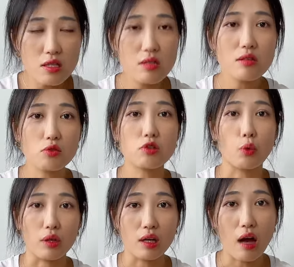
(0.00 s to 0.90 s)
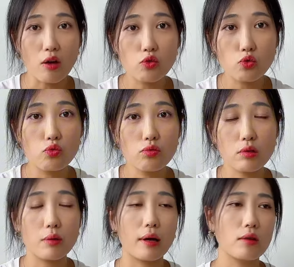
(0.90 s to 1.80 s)
这就是我的刚需，
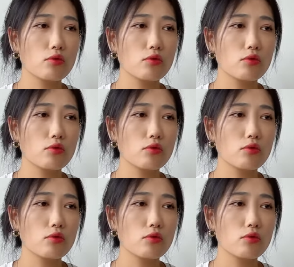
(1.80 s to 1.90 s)
是吧？